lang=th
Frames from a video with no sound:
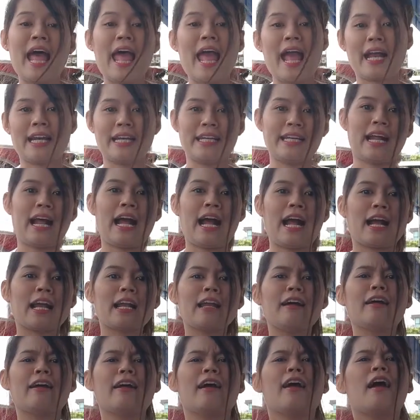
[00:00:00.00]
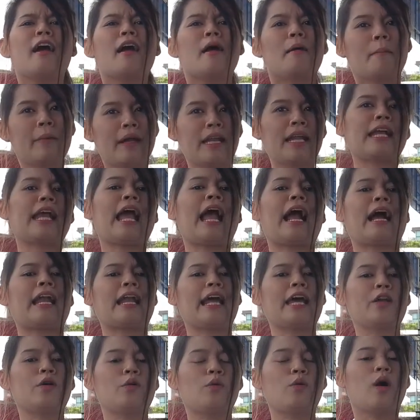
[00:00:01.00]
แดงเลยนะคะ ก็เลยไม่ได้แกะกัน
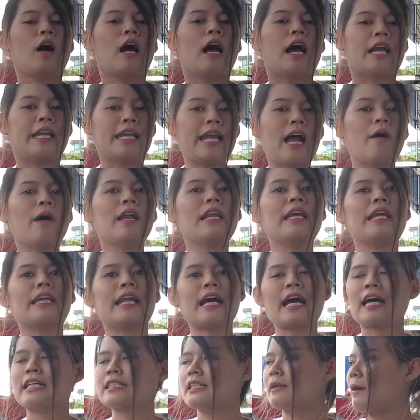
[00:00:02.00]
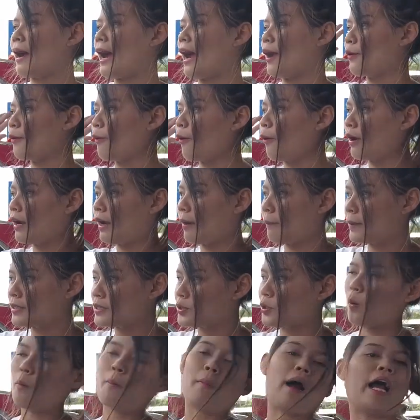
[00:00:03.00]
ให้ดู เดี๋ยวไอรีนนะคะจะพาทุกคนอ่ะไป
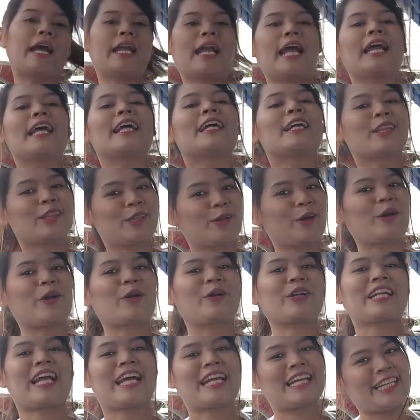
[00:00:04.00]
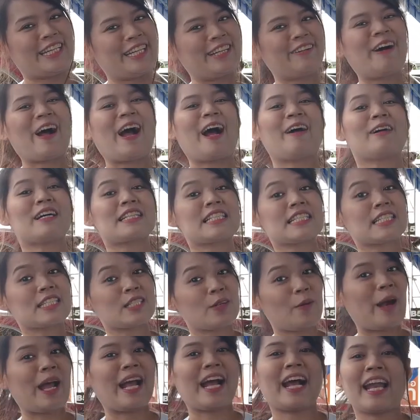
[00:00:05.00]
ชมภายในตัวรถกันดีกว่า ว่าจะส
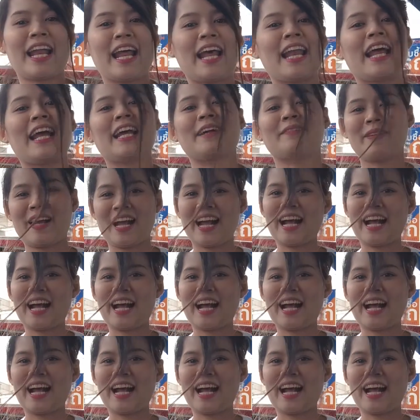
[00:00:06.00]
วยขนาดไหนไป